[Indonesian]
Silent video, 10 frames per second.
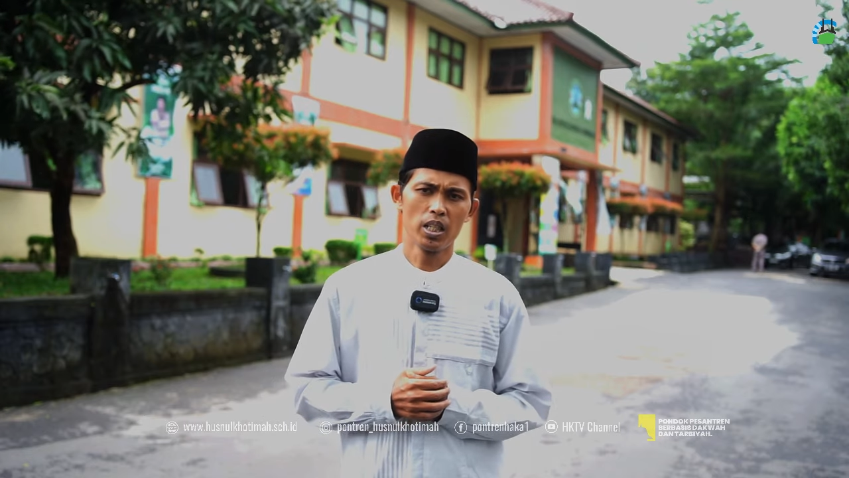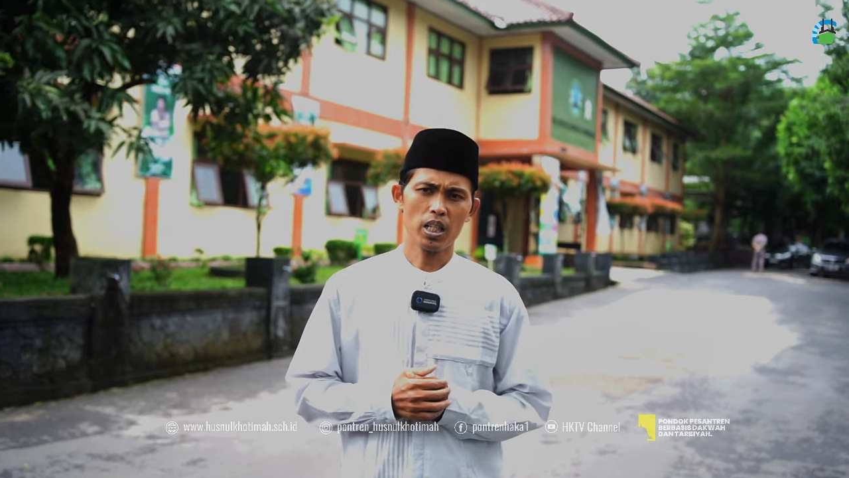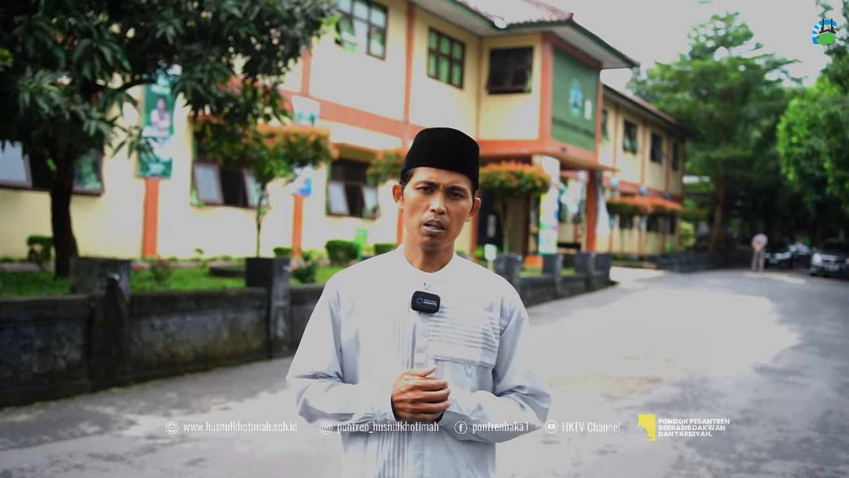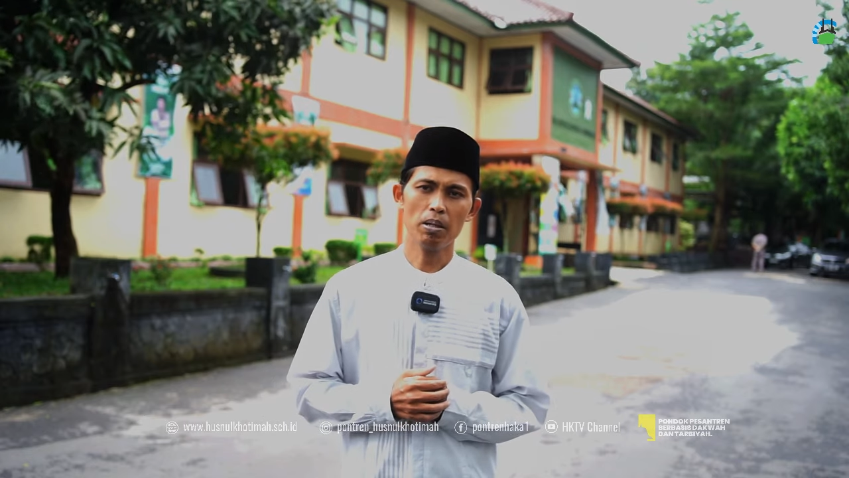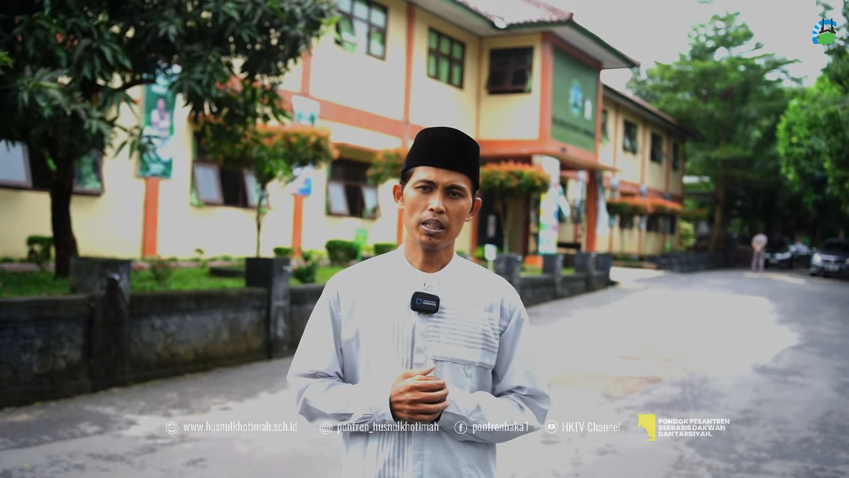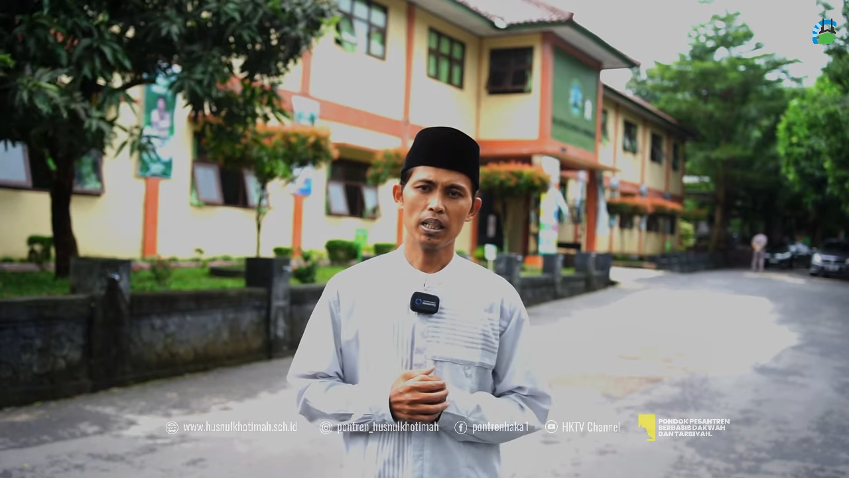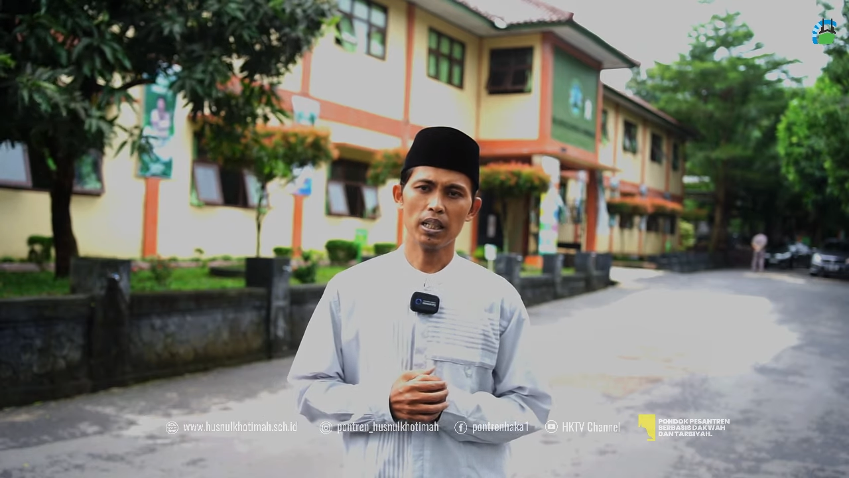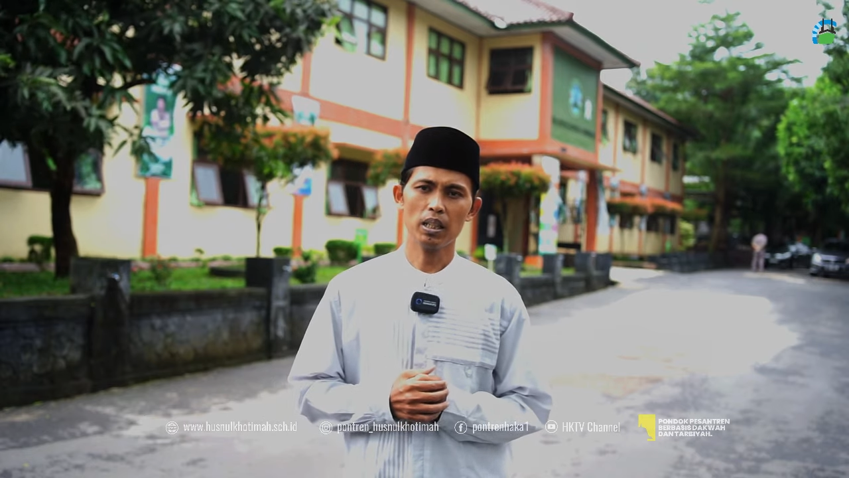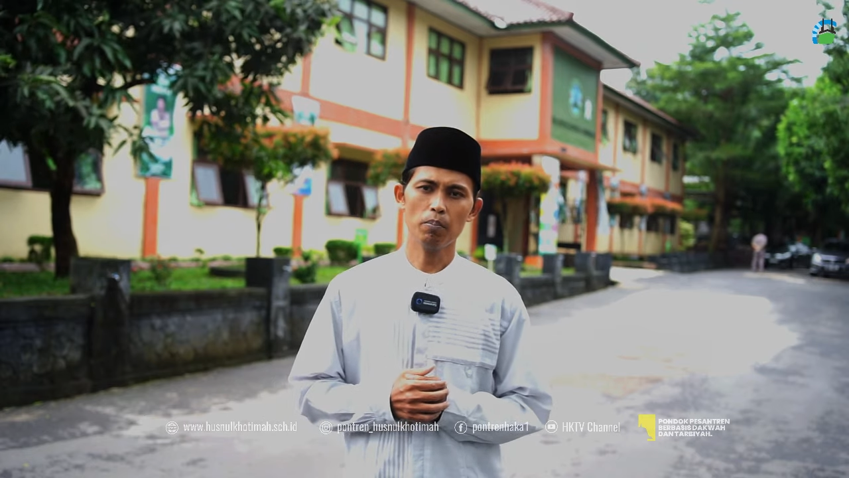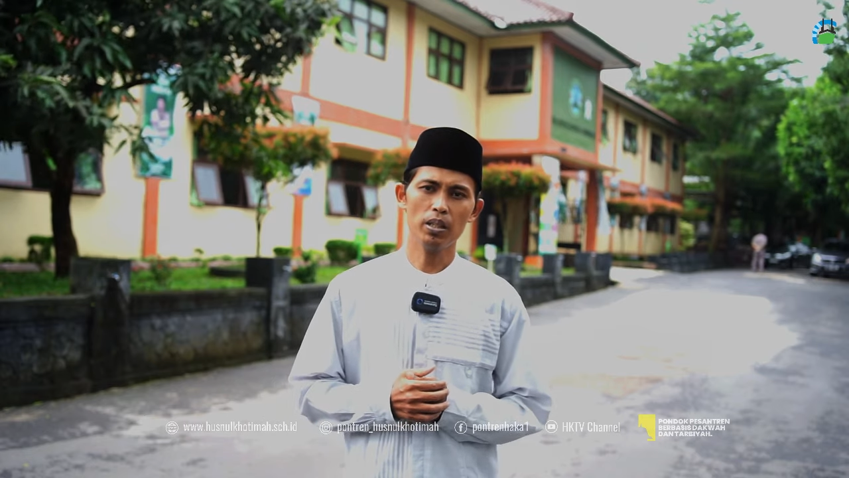Sahabat
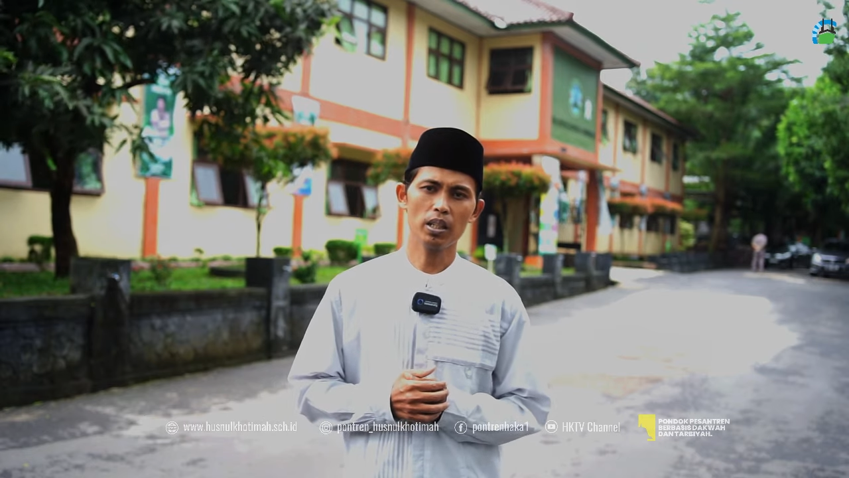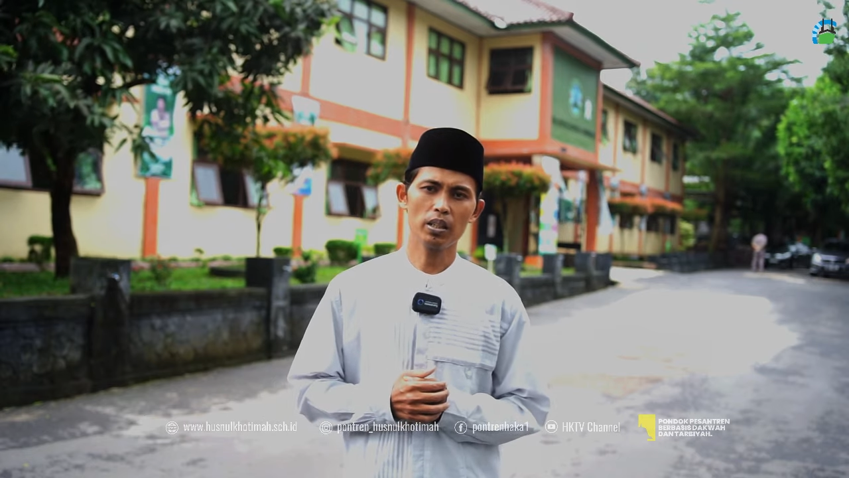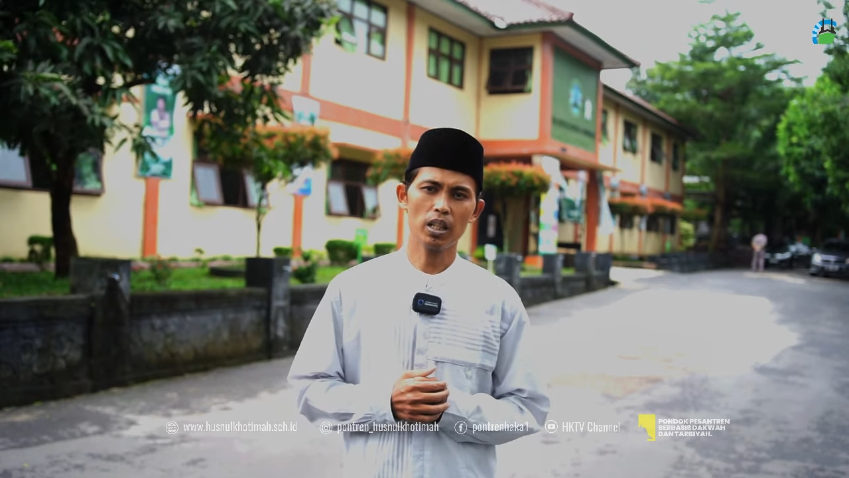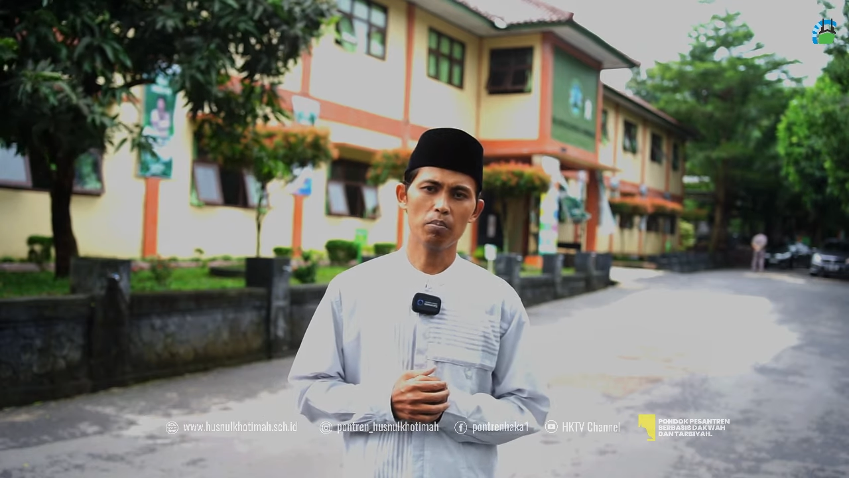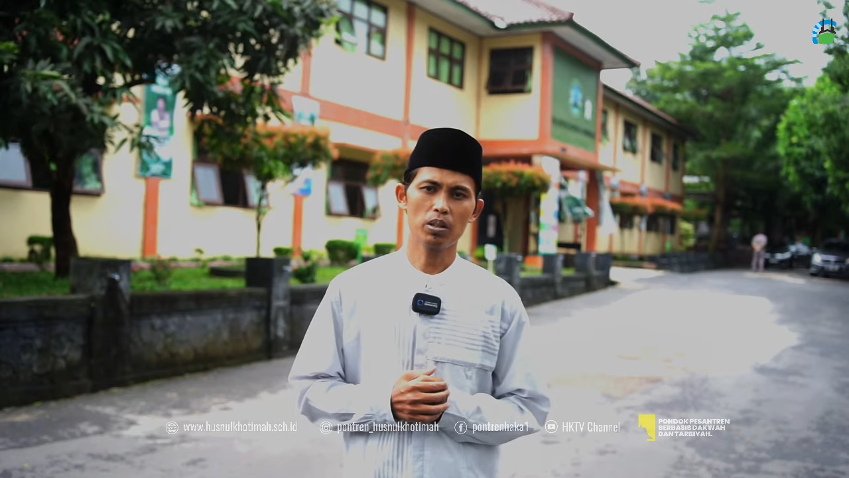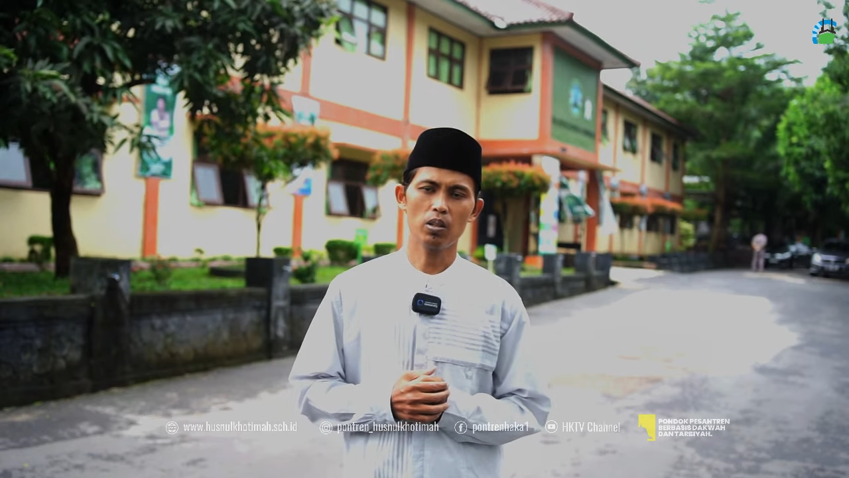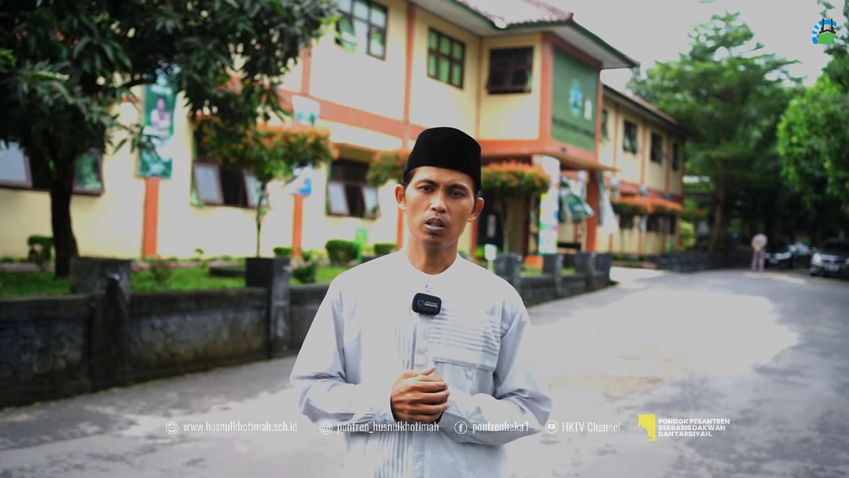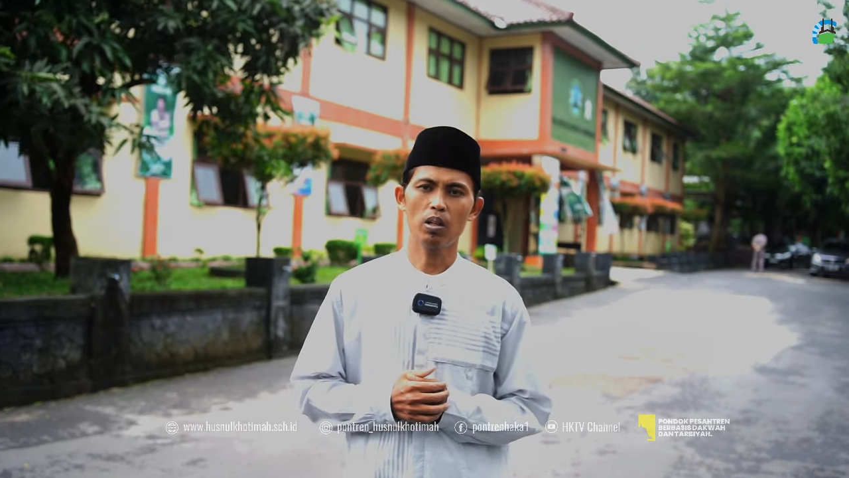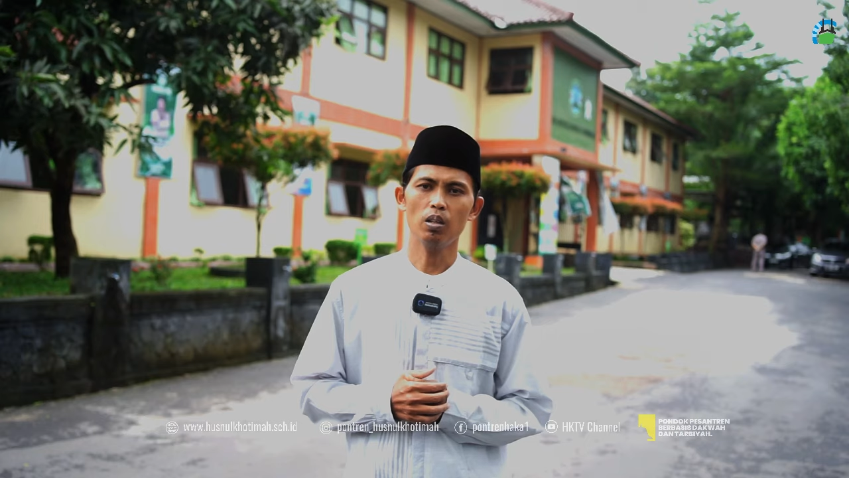HKTP yang dirahmati oleh